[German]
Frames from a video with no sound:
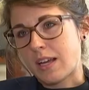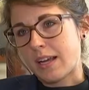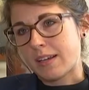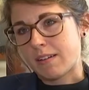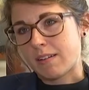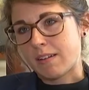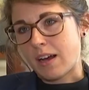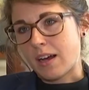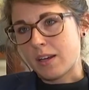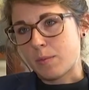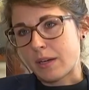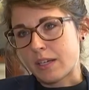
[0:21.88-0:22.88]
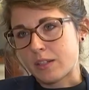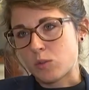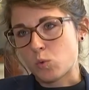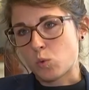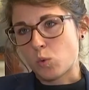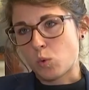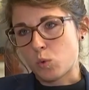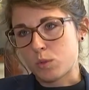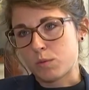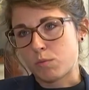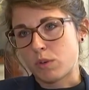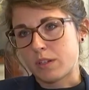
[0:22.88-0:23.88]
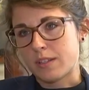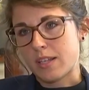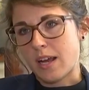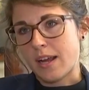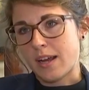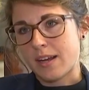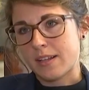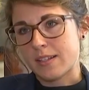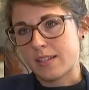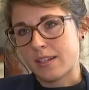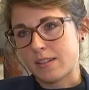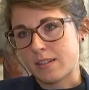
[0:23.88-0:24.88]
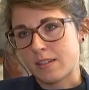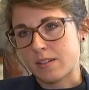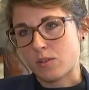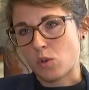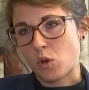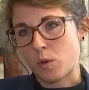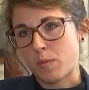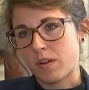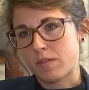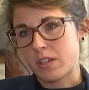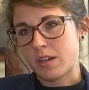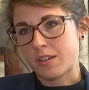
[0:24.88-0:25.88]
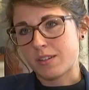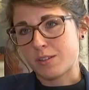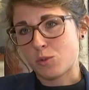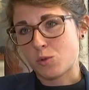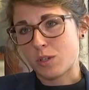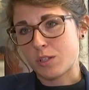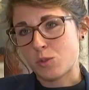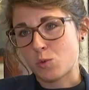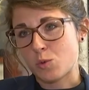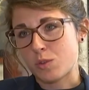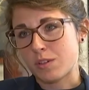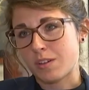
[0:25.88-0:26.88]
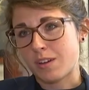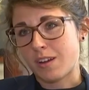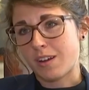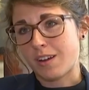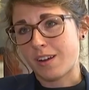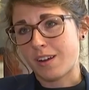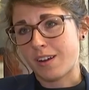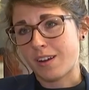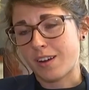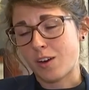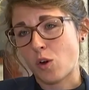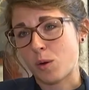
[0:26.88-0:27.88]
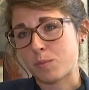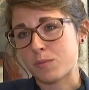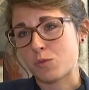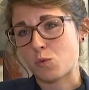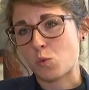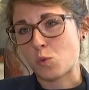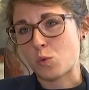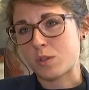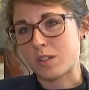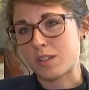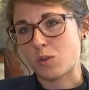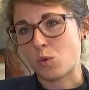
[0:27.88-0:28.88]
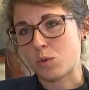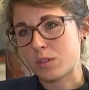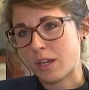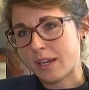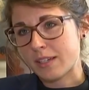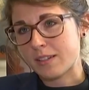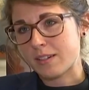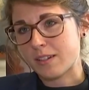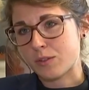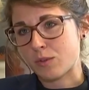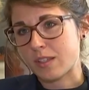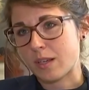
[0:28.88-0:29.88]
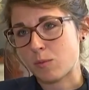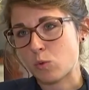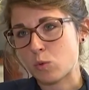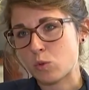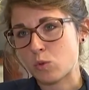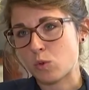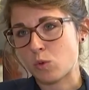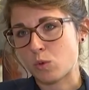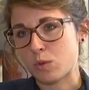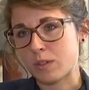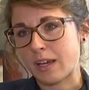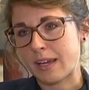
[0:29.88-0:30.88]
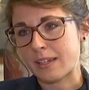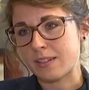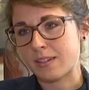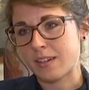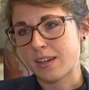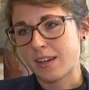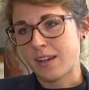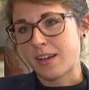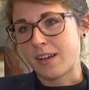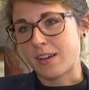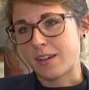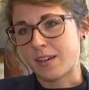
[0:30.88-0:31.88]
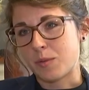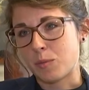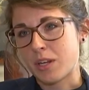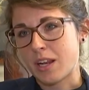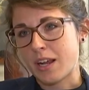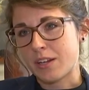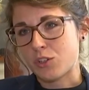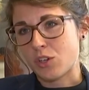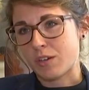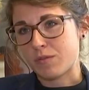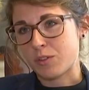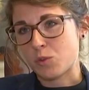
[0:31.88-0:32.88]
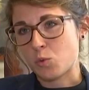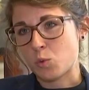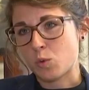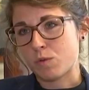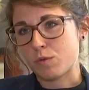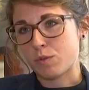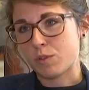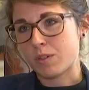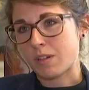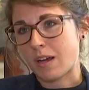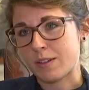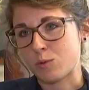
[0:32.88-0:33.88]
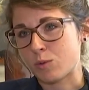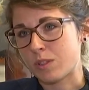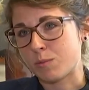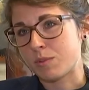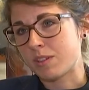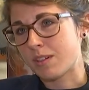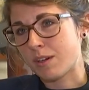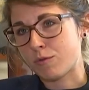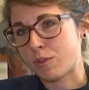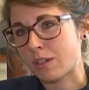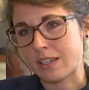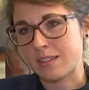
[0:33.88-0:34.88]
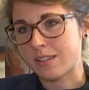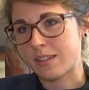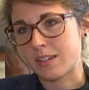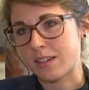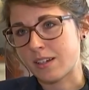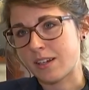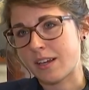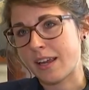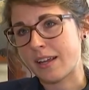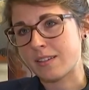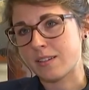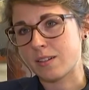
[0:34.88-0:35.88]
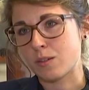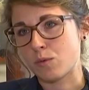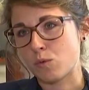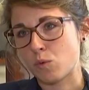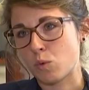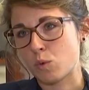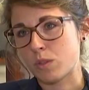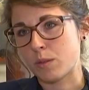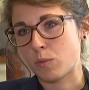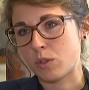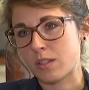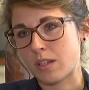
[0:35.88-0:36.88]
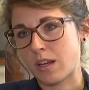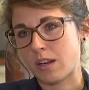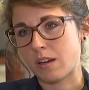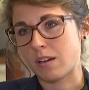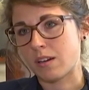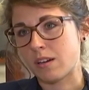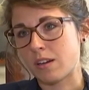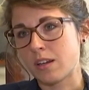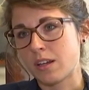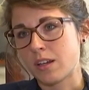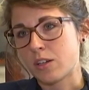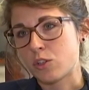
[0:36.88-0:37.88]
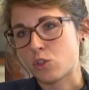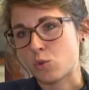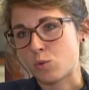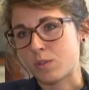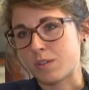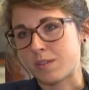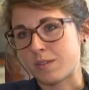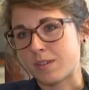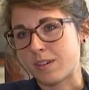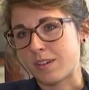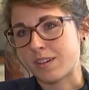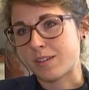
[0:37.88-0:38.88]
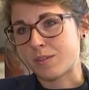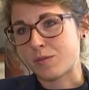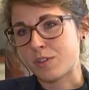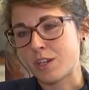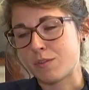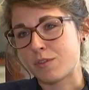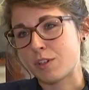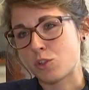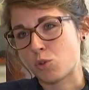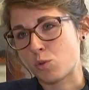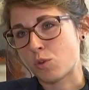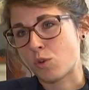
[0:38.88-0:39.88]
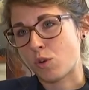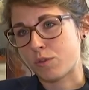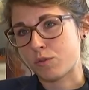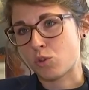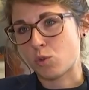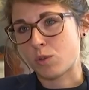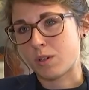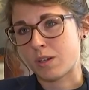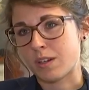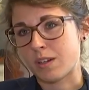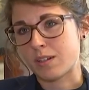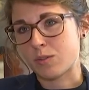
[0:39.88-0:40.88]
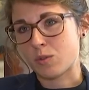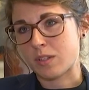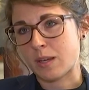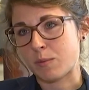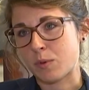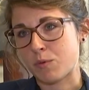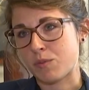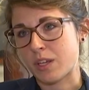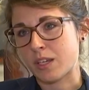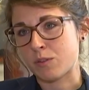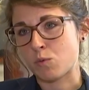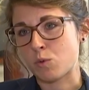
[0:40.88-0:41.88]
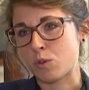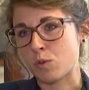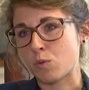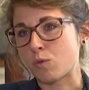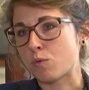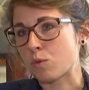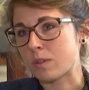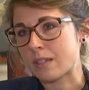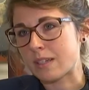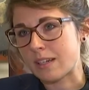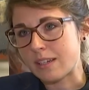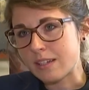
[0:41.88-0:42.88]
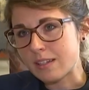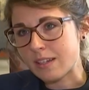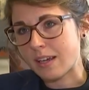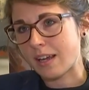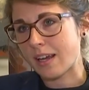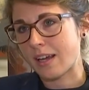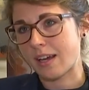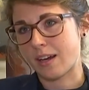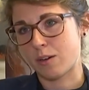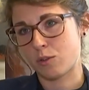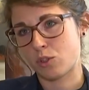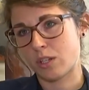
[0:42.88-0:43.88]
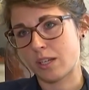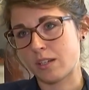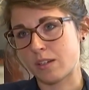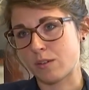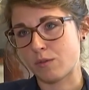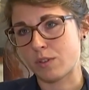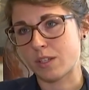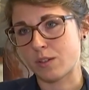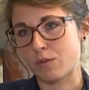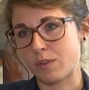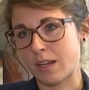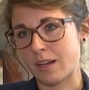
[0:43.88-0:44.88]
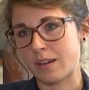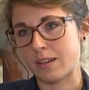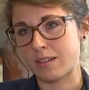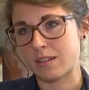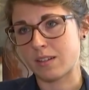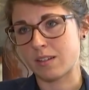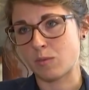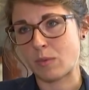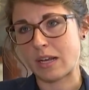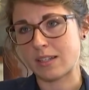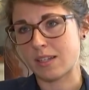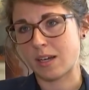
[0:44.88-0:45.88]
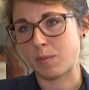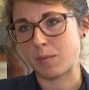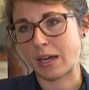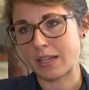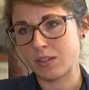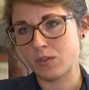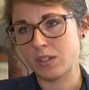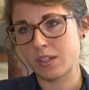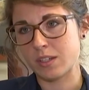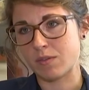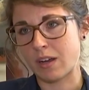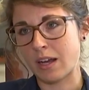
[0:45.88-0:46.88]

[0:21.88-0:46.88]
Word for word: zeigt, dass gerade bei so großen Polizeieinsätzen es doch immer wieder in Situationen äh, kommt, wo die Grundrechte, das Versammlungsgrundrecht äh, in Mitleidenschaft gezogen wird. Also die Bilder von riesigen Kesseln, wo Demonstranten Stunden, äh, viele, viele Stunden oft schon äh, zusammengepfercht wurden und wo sich dann hinter hinterher herausstellt in vielen Fällen, dass diese Maßnahmen rechtswidrig